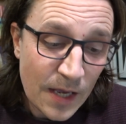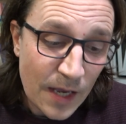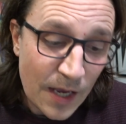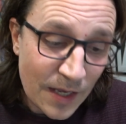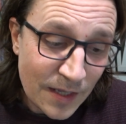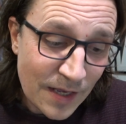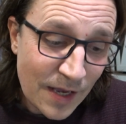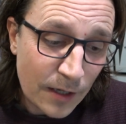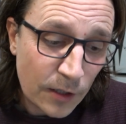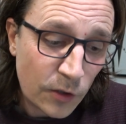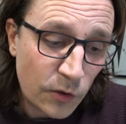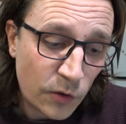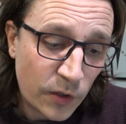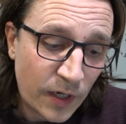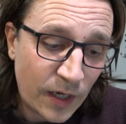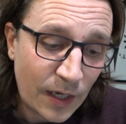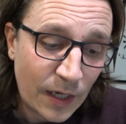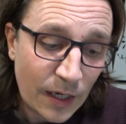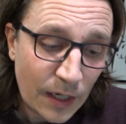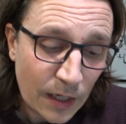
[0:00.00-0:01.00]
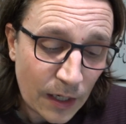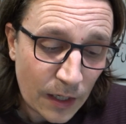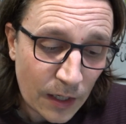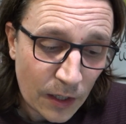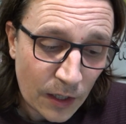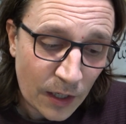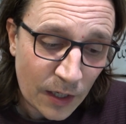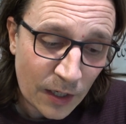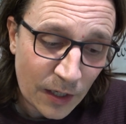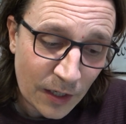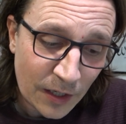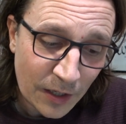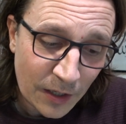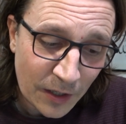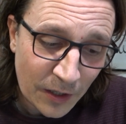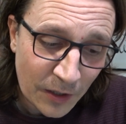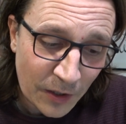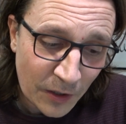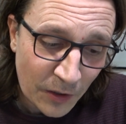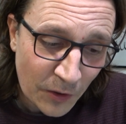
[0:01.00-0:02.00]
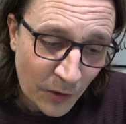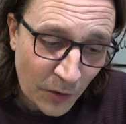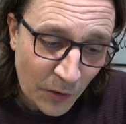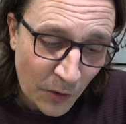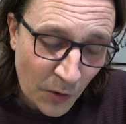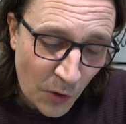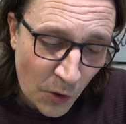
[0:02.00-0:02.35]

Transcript: Ed ecco che eh,